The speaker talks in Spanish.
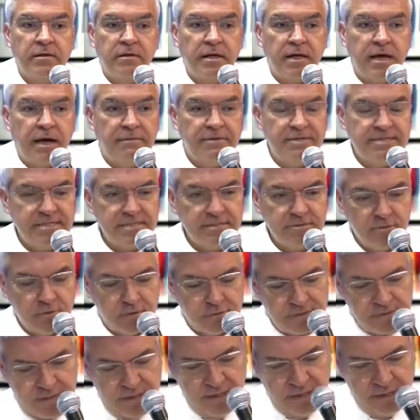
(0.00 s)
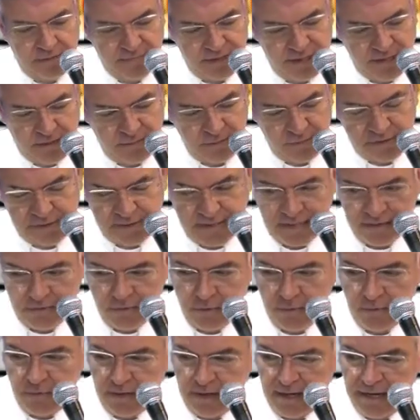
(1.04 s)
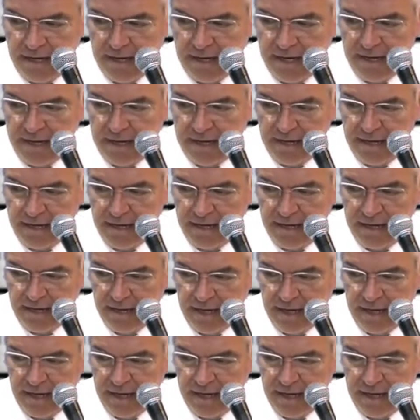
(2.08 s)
a veces nos limitamos tanto al, al,